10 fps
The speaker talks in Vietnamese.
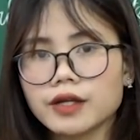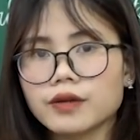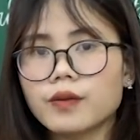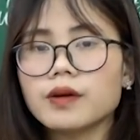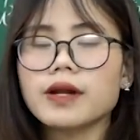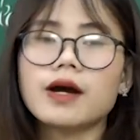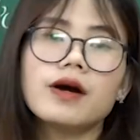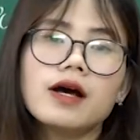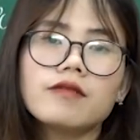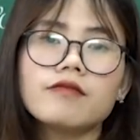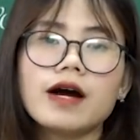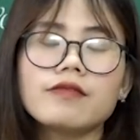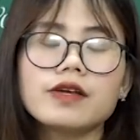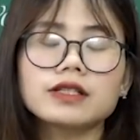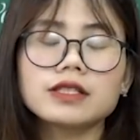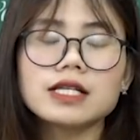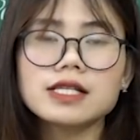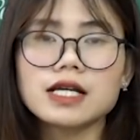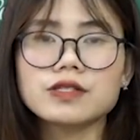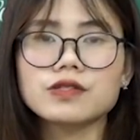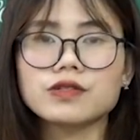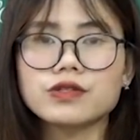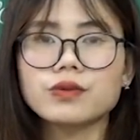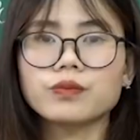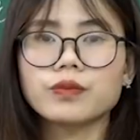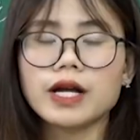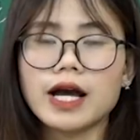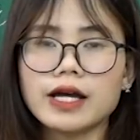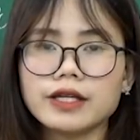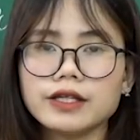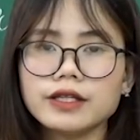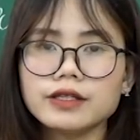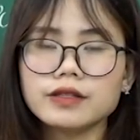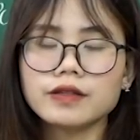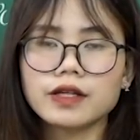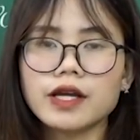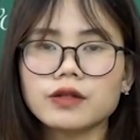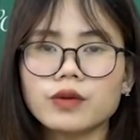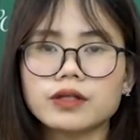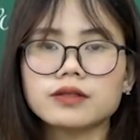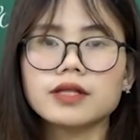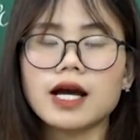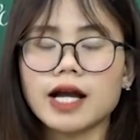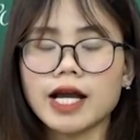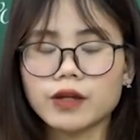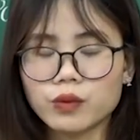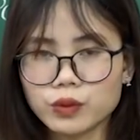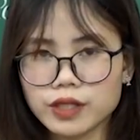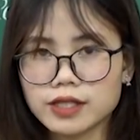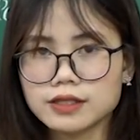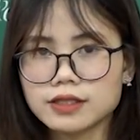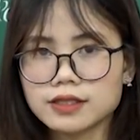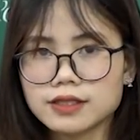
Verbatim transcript: Đúng không nào? Và việc tác giả sử dụng cái nghệ thuật tả cảnh ngụ tình